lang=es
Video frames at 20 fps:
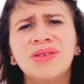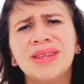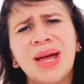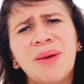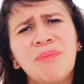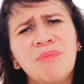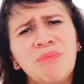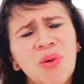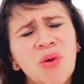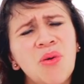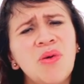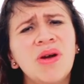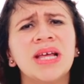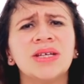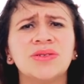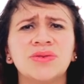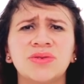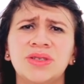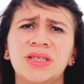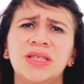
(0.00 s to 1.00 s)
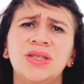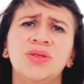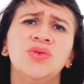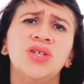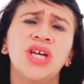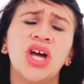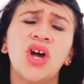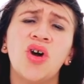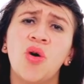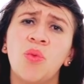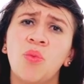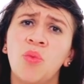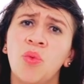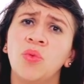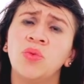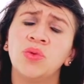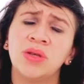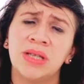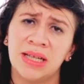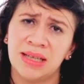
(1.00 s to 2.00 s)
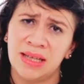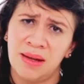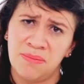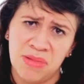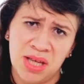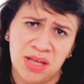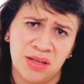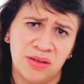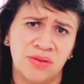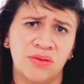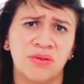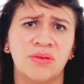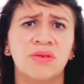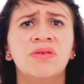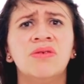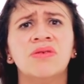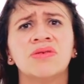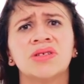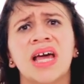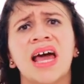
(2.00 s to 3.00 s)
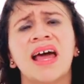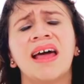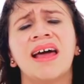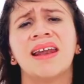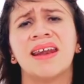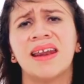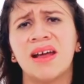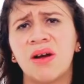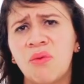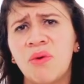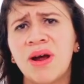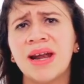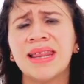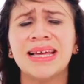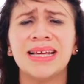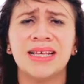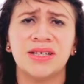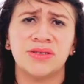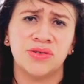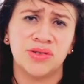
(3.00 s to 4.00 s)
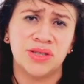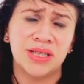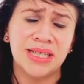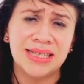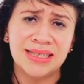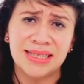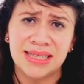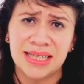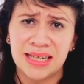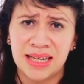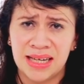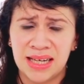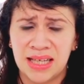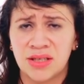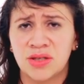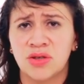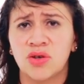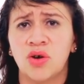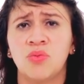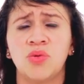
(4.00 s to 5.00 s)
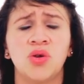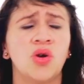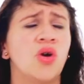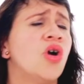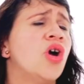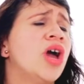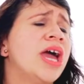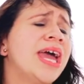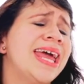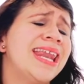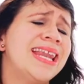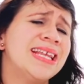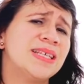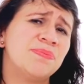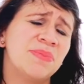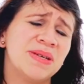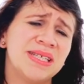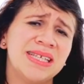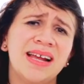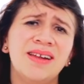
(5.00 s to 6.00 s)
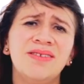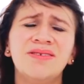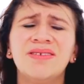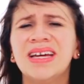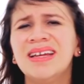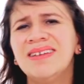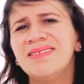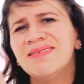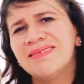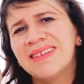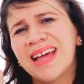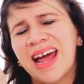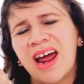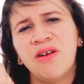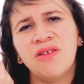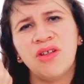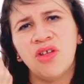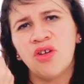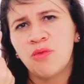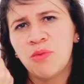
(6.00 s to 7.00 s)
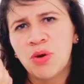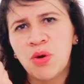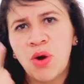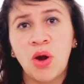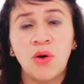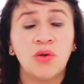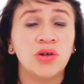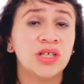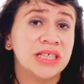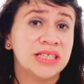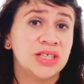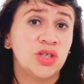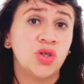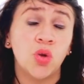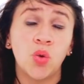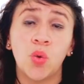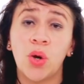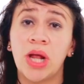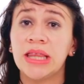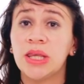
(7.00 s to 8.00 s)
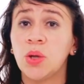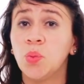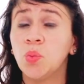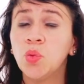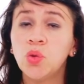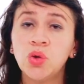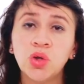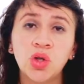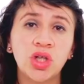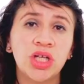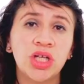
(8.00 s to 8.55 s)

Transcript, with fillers: tampoco la sustituyan como un tratamiento, ¿no? O sea, recuerden que si ustedes tienen insomnio, en especial no que dejaron de dormir una noche, sino durante mucho